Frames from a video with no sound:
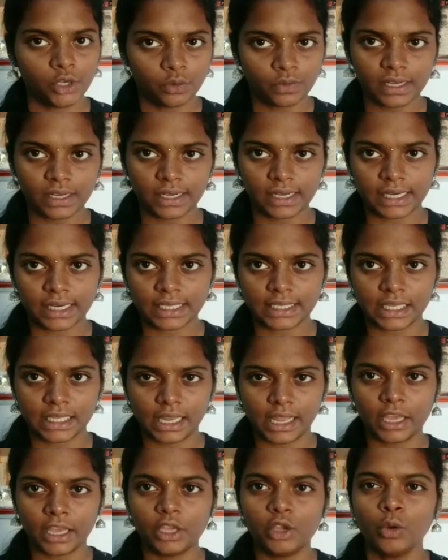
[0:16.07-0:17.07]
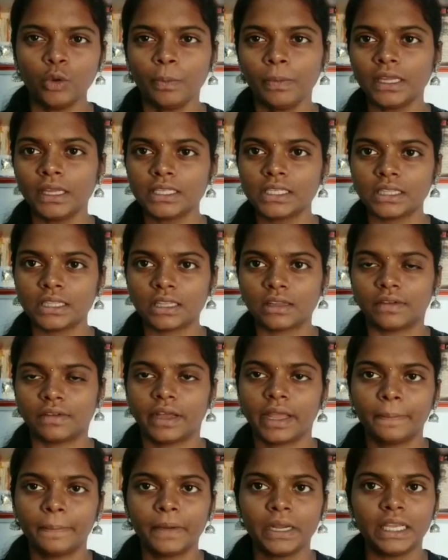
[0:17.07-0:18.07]
வீடியோவோட கடைசியில யூபிஎஸ்சி
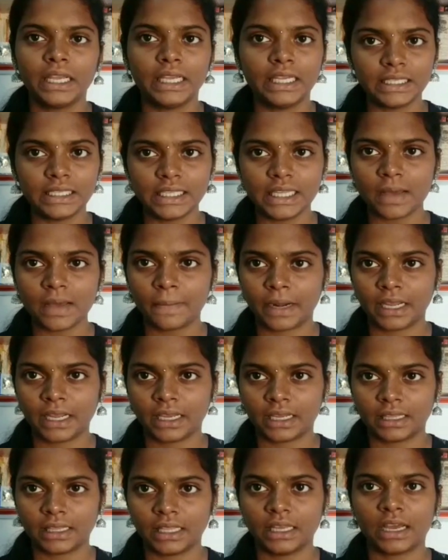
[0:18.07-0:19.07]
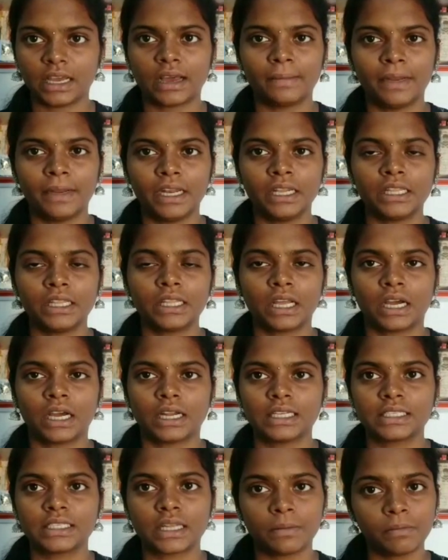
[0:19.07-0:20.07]
தேர்வை எப்படி ஈஸியா படிக்கிறது
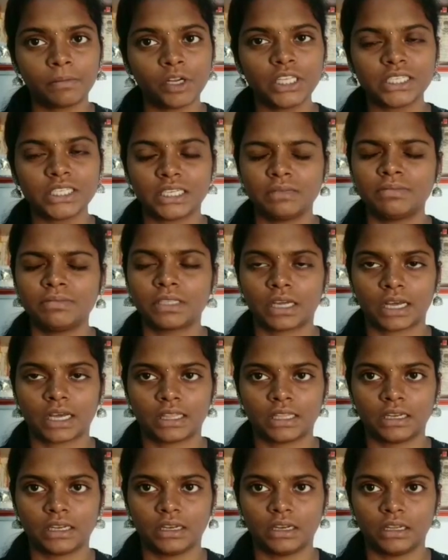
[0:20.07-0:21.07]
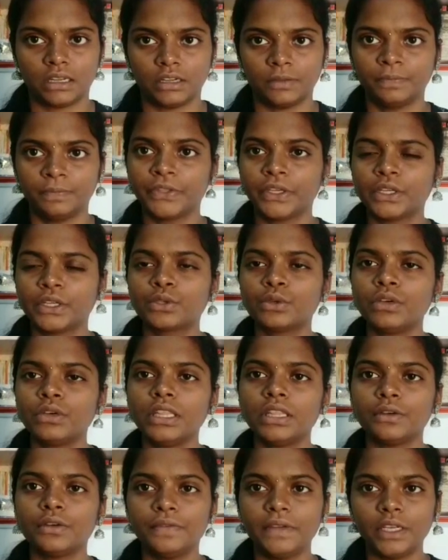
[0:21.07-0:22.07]
அப்படின்றதுக்கான சர்ப்ரைஸ் டிப்ஸ் காத்துட்டு இருக்கு ஸோ
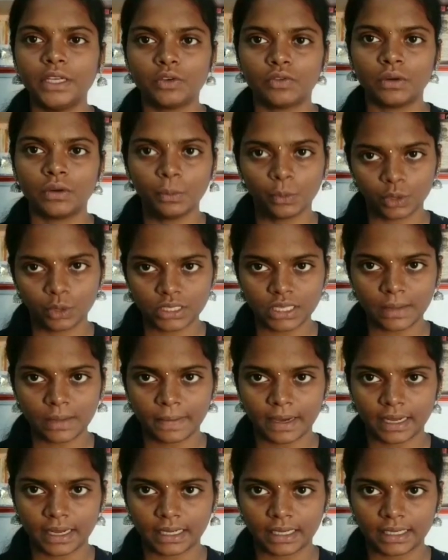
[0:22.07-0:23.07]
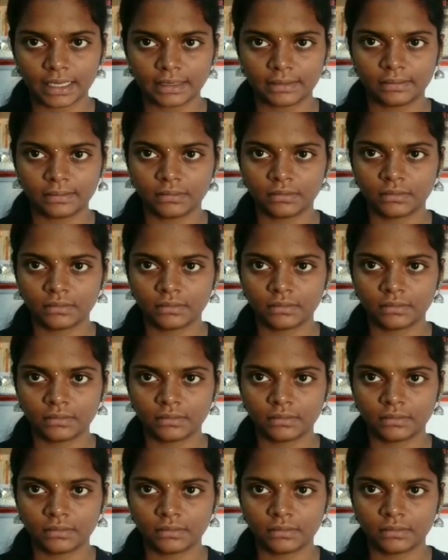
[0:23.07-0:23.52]
இந்த வீடியோவை முழுசா பாருங்க